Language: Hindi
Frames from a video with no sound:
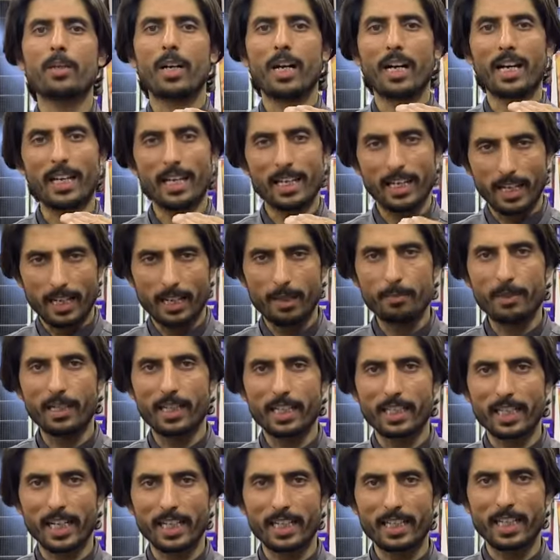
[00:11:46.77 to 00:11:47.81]
कॉल ना भी
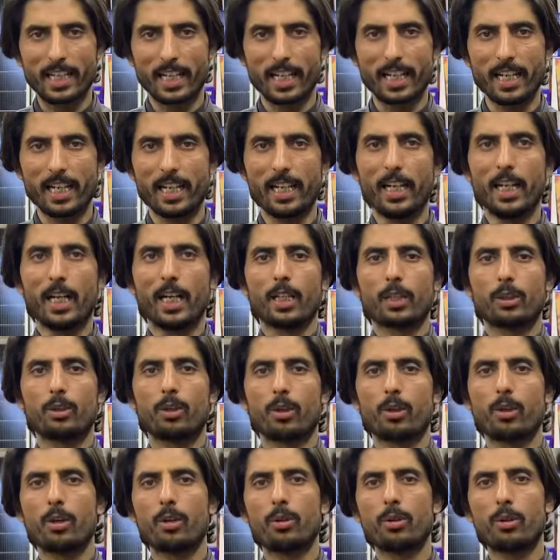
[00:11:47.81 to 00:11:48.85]
अटेंड करें हाँ जी तो
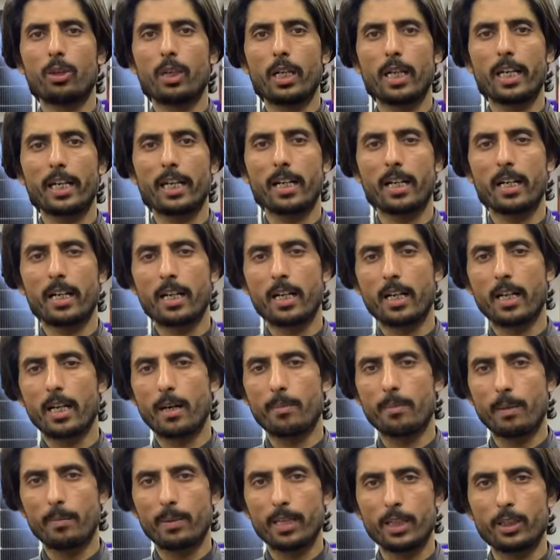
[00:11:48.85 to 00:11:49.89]
उन्हें
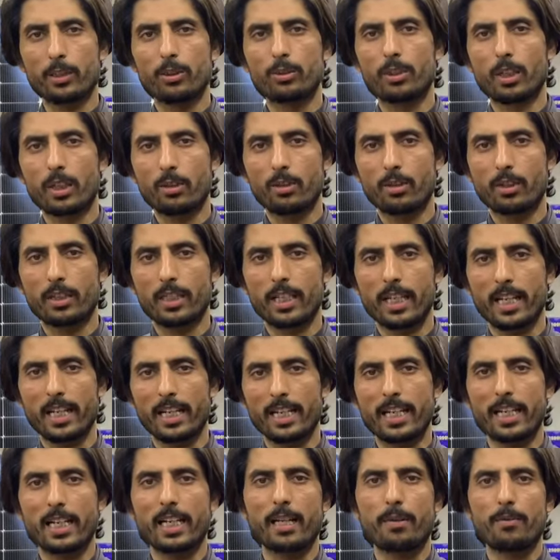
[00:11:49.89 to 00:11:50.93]
हम अपने यूजर को
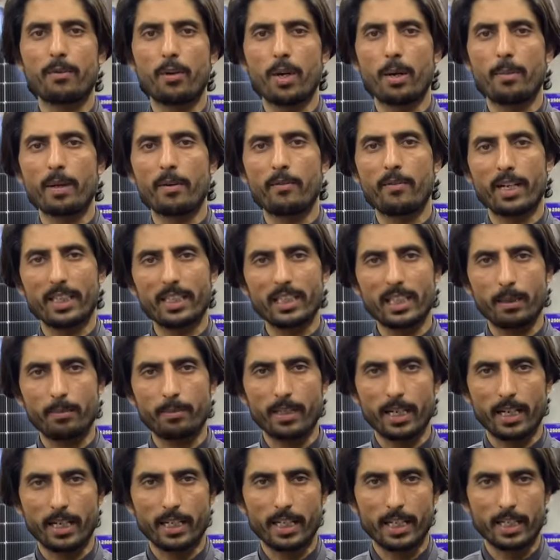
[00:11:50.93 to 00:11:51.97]
कहेंगे कि वो हमें व्हाट्सएप
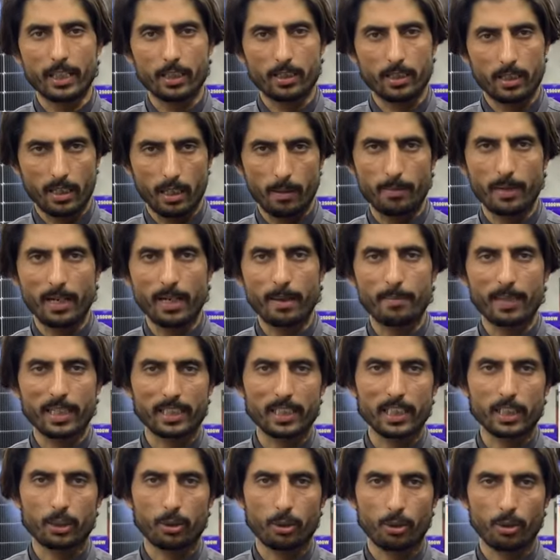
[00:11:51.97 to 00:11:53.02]
करके अपना
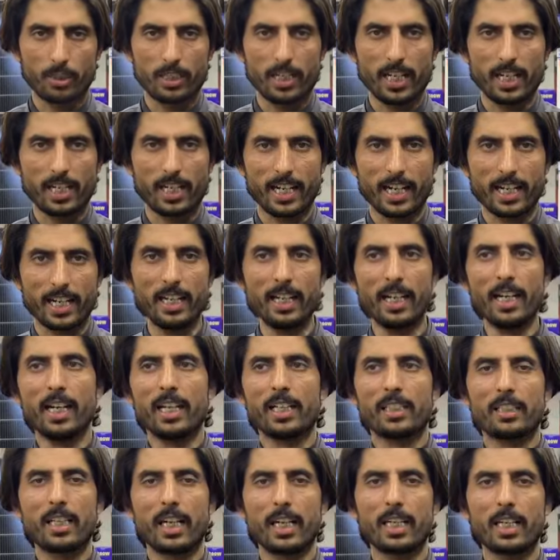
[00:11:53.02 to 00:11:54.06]
मैसेज छोड़ दिया करें
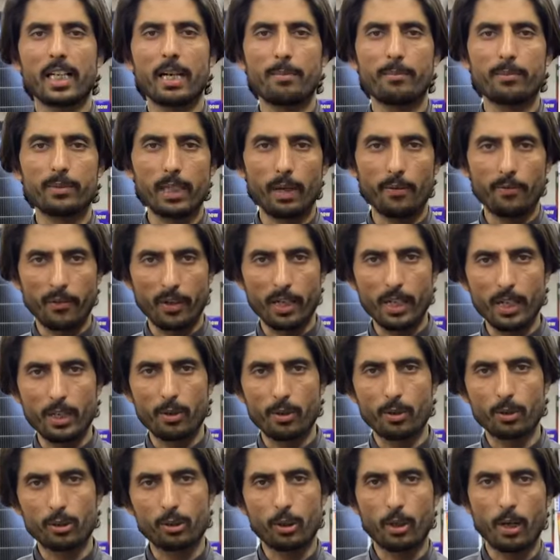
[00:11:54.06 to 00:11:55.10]
अच्छा। ताकि हम जब फ्री
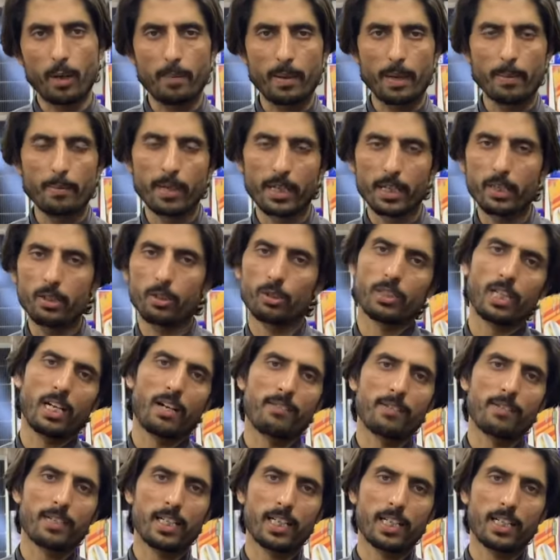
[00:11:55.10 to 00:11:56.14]
हो तो अपने भाई को
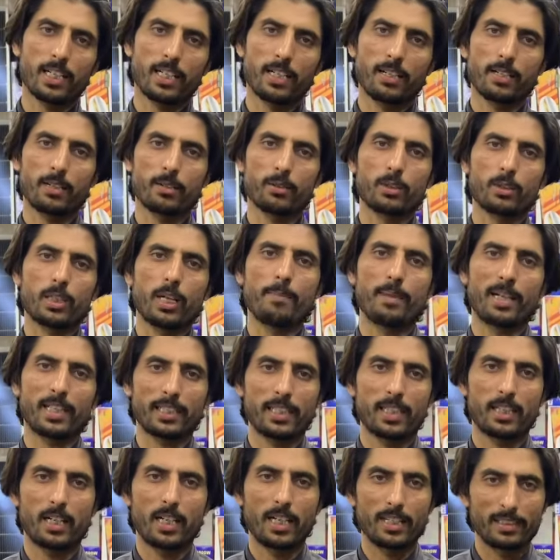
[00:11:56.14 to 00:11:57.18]
फोन करके उसका
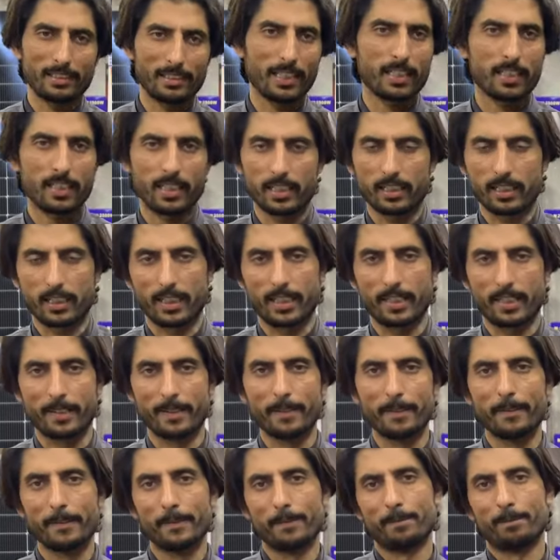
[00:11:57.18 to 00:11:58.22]
मैसेज आंसर दे सके
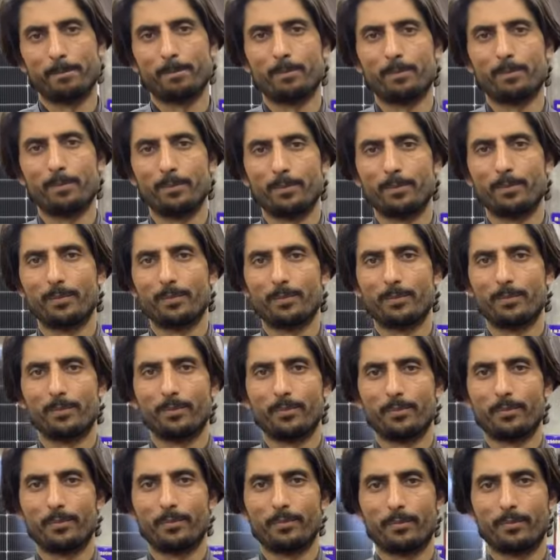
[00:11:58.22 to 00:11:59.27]
चलें शुक्रिया सर
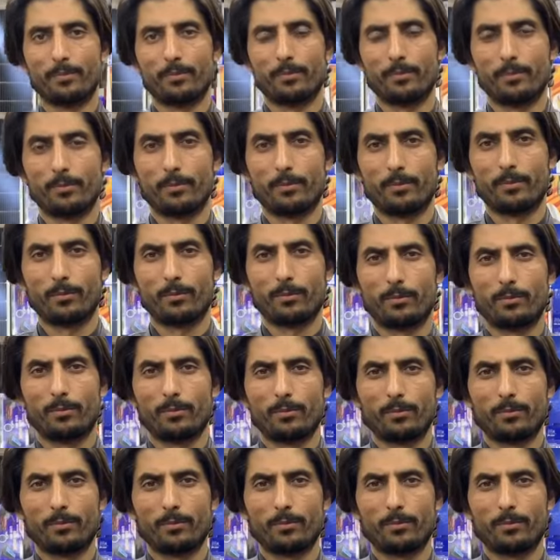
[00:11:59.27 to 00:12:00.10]
और इसके अलावा